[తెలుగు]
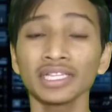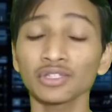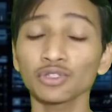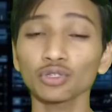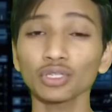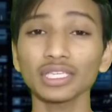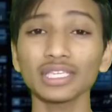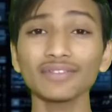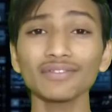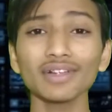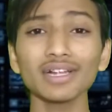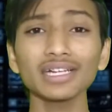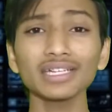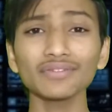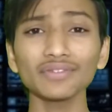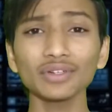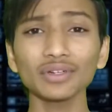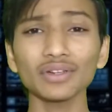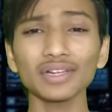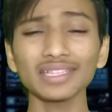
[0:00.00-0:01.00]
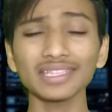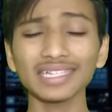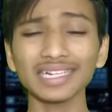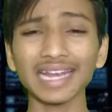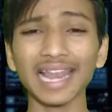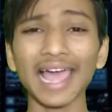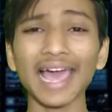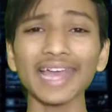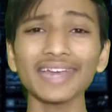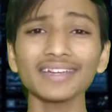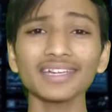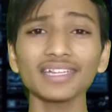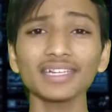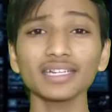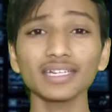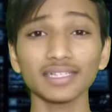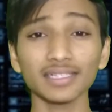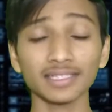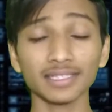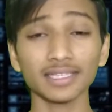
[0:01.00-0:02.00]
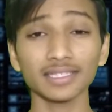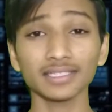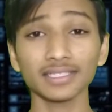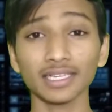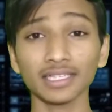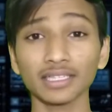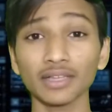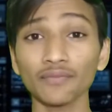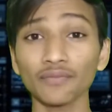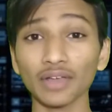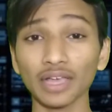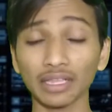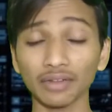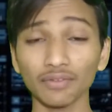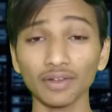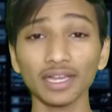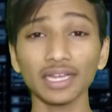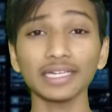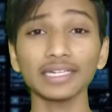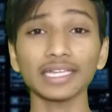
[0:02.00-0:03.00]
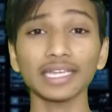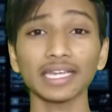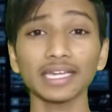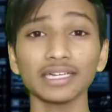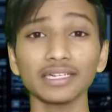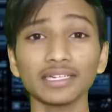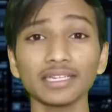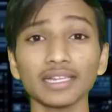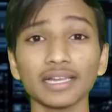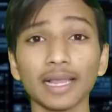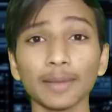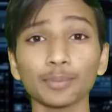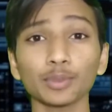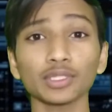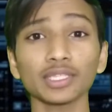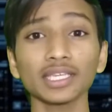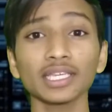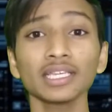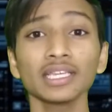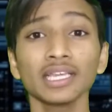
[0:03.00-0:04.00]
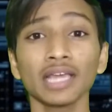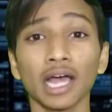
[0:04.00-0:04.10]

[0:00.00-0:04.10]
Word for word: సో ఇవాటి వీడియోలో అయితే క్లారిటీగా డిస్కస్ చేద్దాం ఫైర్ వాల్ అంటే ఏంటి లేకపోతే